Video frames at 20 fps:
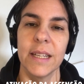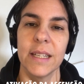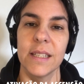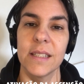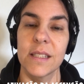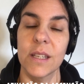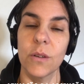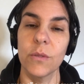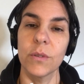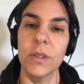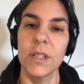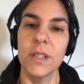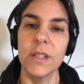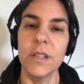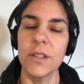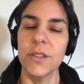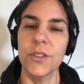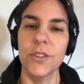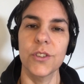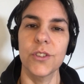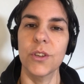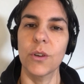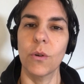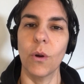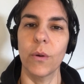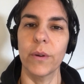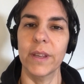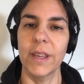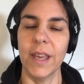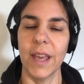Então, antes de
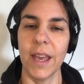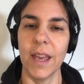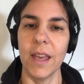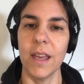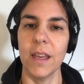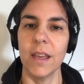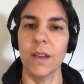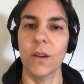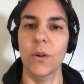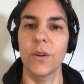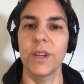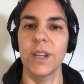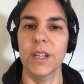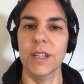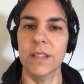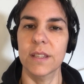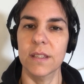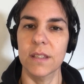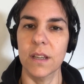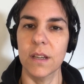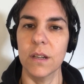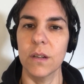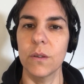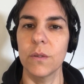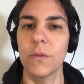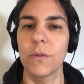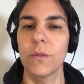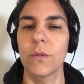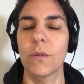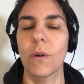qualquer conexão,